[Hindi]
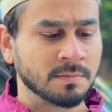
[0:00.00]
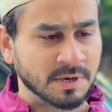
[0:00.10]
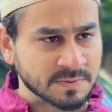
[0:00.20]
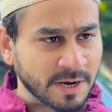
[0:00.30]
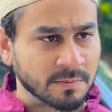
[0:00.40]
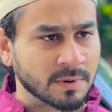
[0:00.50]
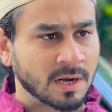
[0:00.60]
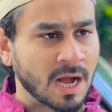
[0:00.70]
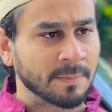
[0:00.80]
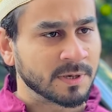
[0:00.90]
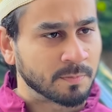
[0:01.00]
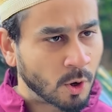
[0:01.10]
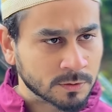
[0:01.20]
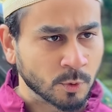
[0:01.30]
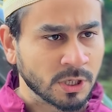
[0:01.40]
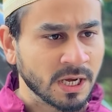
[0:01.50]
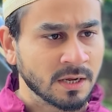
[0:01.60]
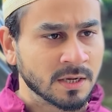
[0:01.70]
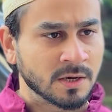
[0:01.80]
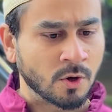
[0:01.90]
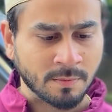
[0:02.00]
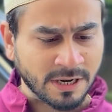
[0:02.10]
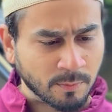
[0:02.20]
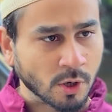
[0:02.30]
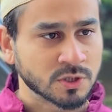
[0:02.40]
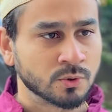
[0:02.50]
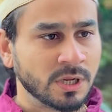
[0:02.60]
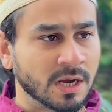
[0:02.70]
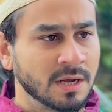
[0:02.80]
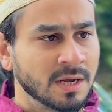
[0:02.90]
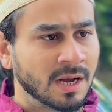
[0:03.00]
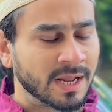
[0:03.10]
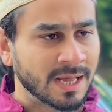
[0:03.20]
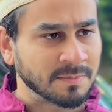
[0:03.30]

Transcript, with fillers: बस मैडम आपने बहुत बोल लिया और मैंने बहुत सुन लिया अरे आप